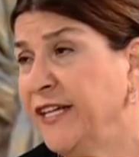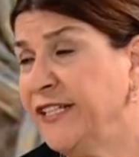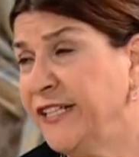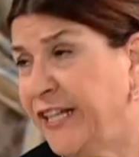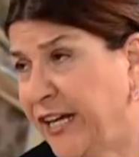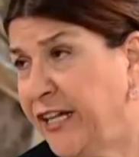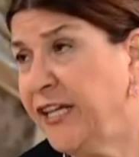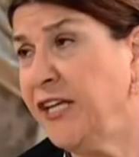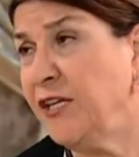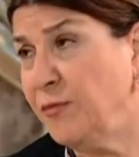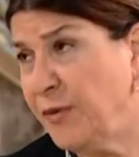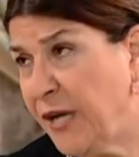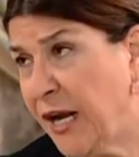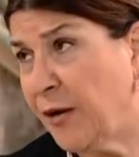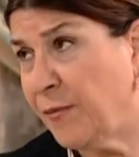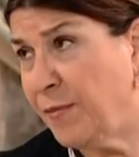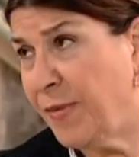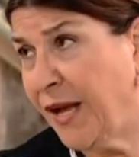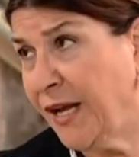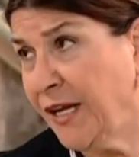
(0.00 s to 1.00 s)
bir rakıyı
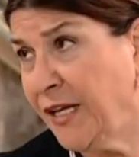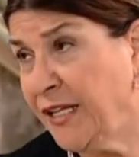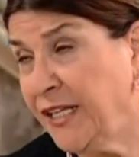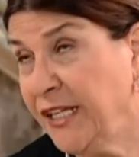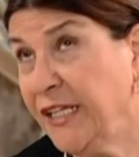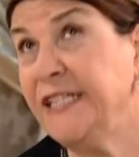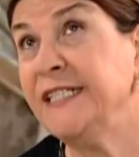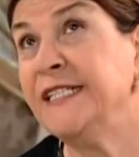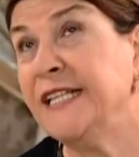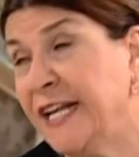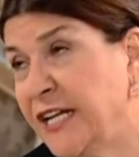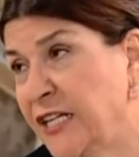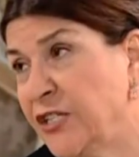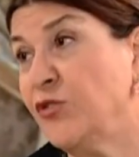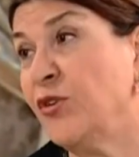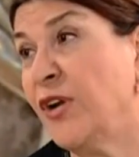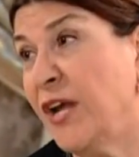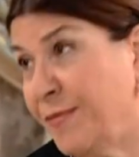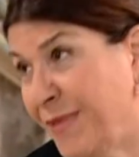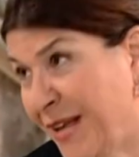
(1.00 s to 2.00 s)
bırakman iki sene
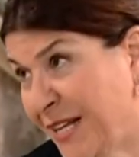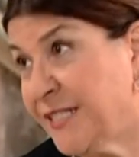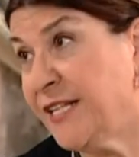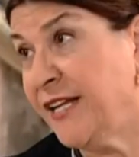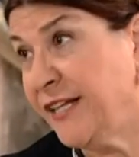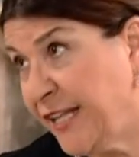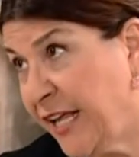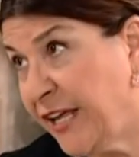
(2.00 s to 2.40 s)
sürer ben sana